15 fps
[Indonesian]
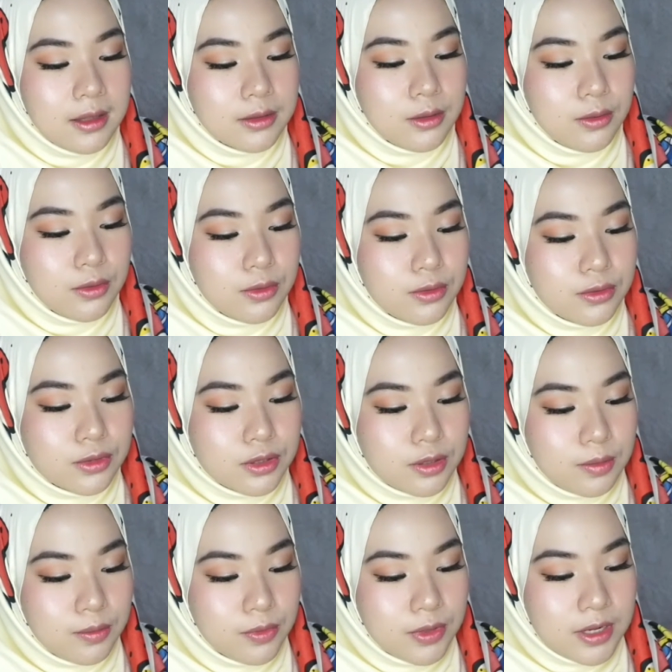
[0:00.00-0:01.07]
terus
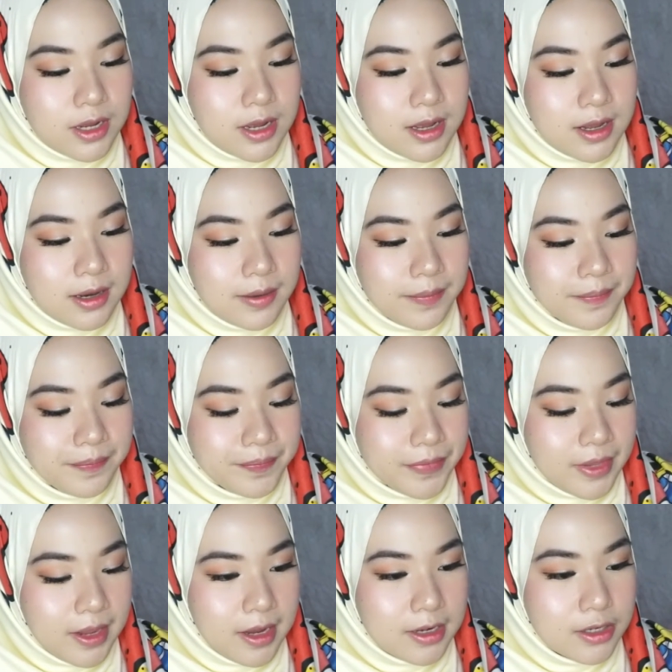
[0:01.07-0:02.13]
kemudian
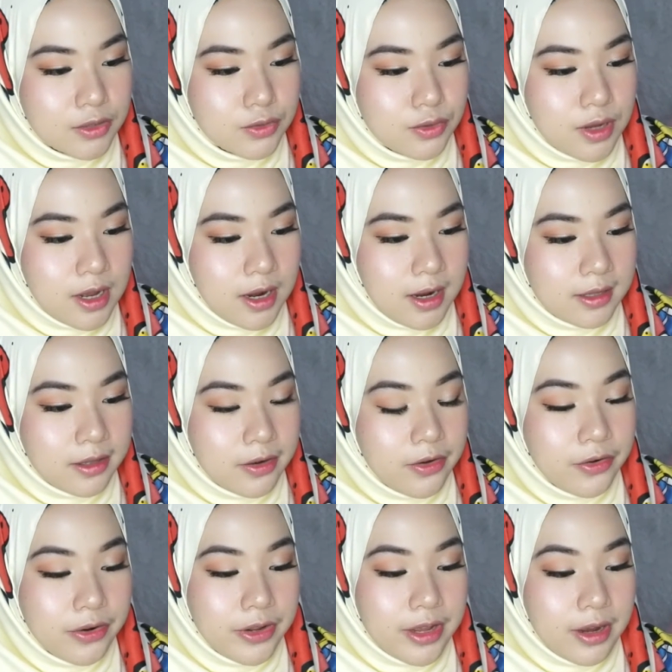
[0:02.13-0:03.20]
ada juga
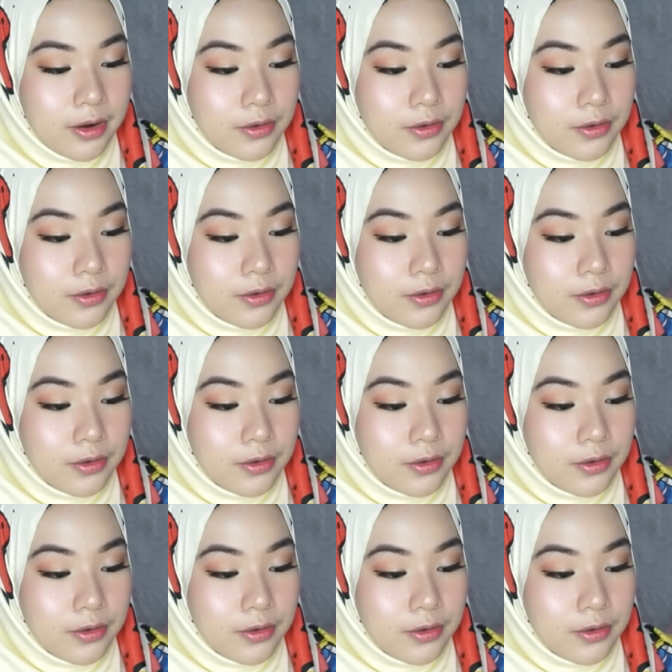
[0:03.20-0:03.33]
kategori yang